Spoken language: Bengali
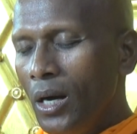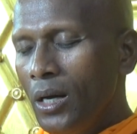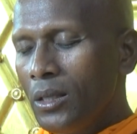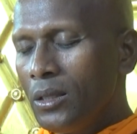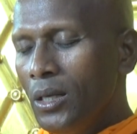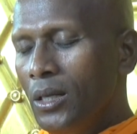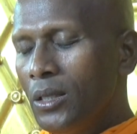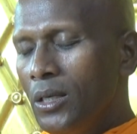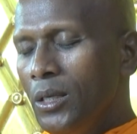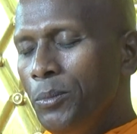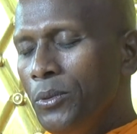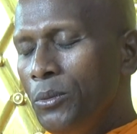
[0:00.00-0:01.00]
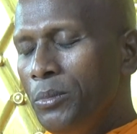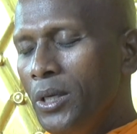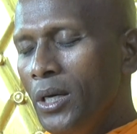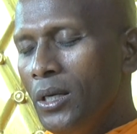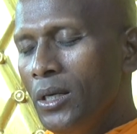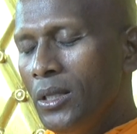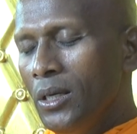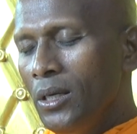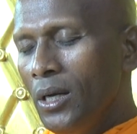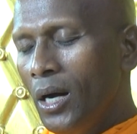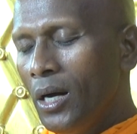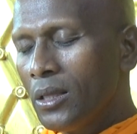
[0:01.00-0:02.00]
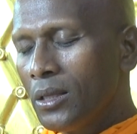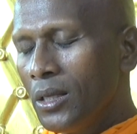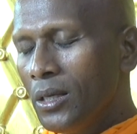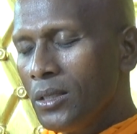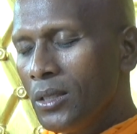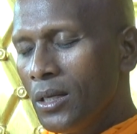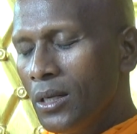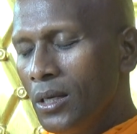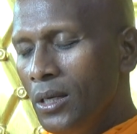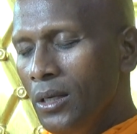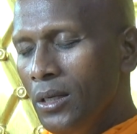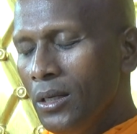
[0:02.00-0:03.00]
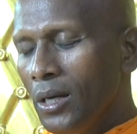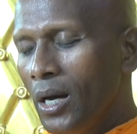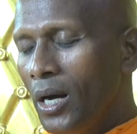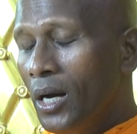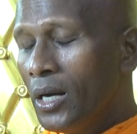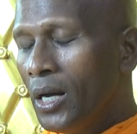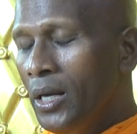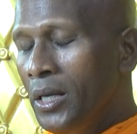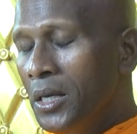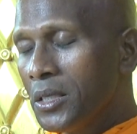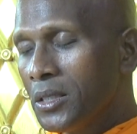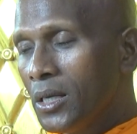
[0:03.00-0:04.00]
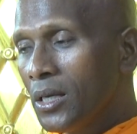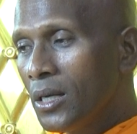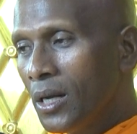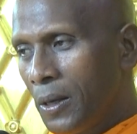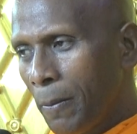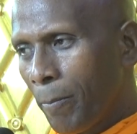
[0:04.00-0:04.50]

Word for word: আত্মা দীপু বিহারাতা আত্মা সারানা আনাইয়া সারানা